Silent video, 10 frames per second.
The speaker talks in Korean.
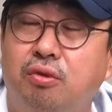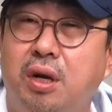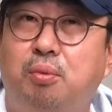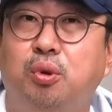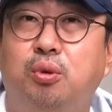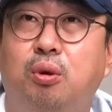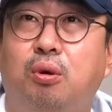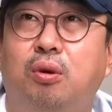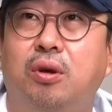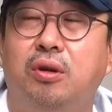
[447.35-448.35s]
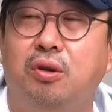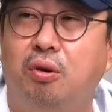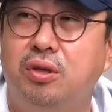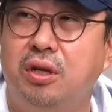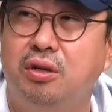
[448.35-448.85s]
우리가 보통 네.
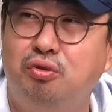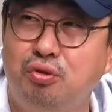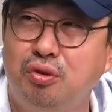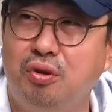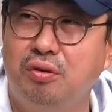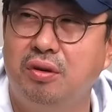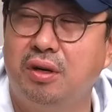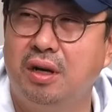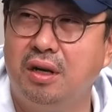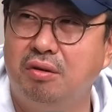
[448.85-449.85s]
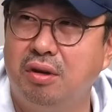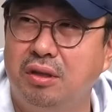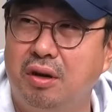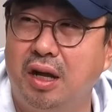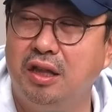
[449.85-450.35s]
경찰에 출석하라고
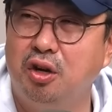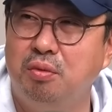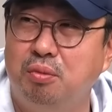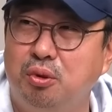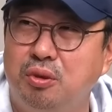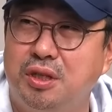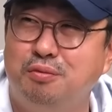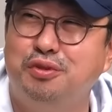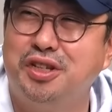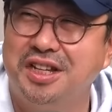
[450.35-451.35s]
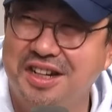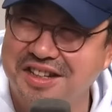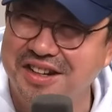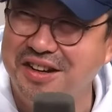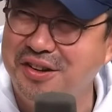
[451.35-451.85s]
하다가 안 나오면 보통 집으로
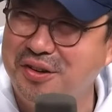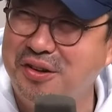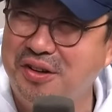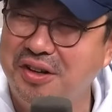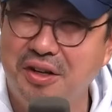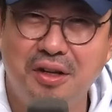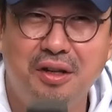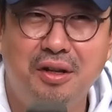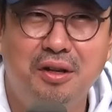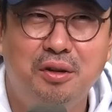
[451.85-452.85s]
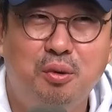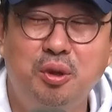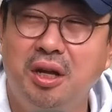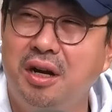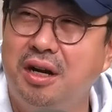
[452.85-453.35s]
찾아가잖아요. 네.
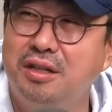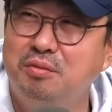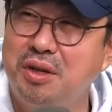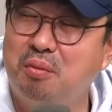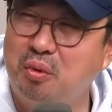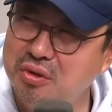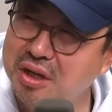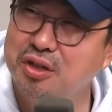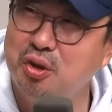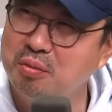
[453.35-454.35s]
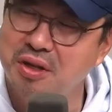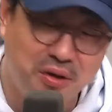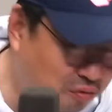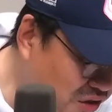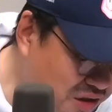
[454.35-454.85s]
호텔에 가 있으면 잘 모르잖아. 처음엔
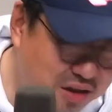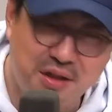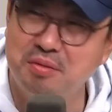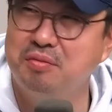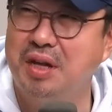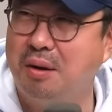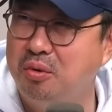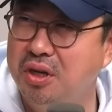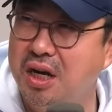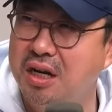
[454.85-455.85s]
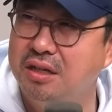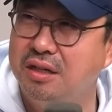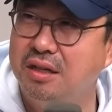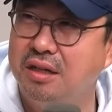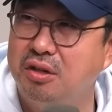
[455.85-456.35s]
이거 우리가 CCTV 다 보니까
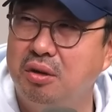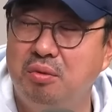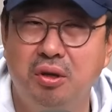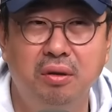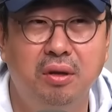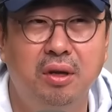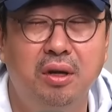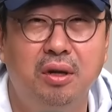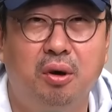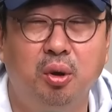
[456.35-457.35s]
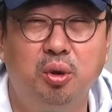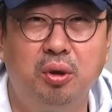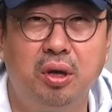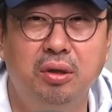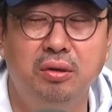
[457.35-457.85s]
알지. 그렇지. 그러면
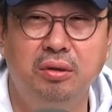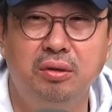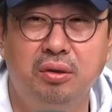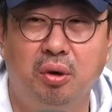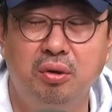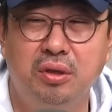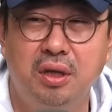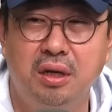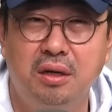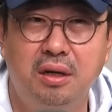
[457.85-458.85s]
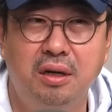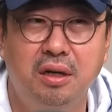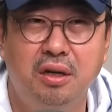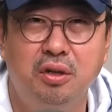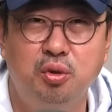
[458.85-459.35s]
어떻게든 경찰을
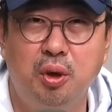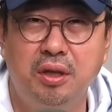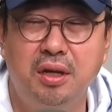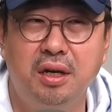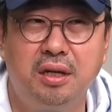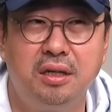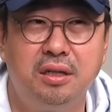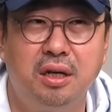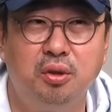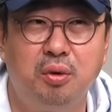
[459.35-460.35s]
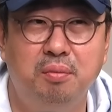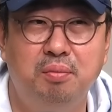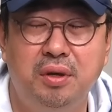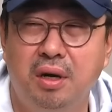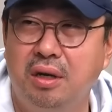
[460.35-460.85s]
최대한 긴 시간 동안
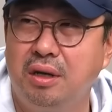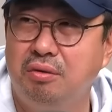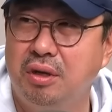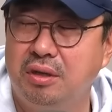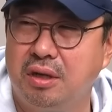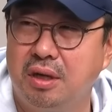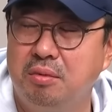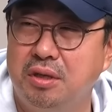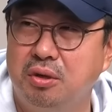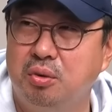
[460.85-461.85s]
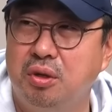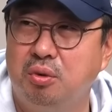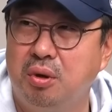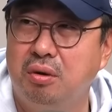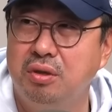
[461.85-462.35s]
피하기 위해 제3의 장소로
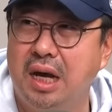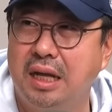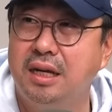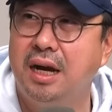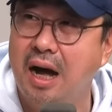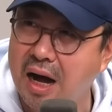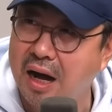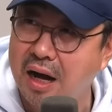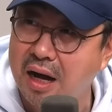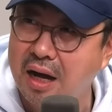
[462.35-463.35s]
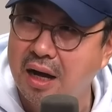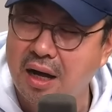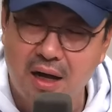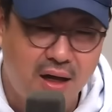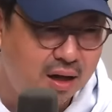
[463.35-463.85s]
이동한 것이 아닌가. 예.
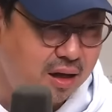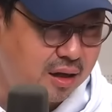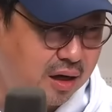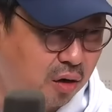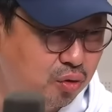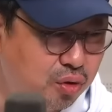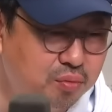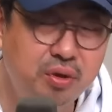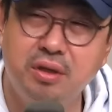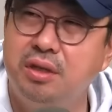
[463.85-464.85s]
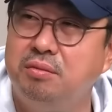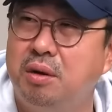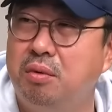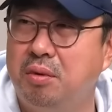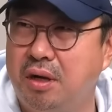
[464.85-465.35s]
라고 충분히 의심을
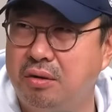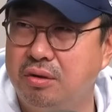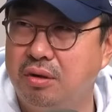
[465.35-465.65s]
해볼 만한 거죠.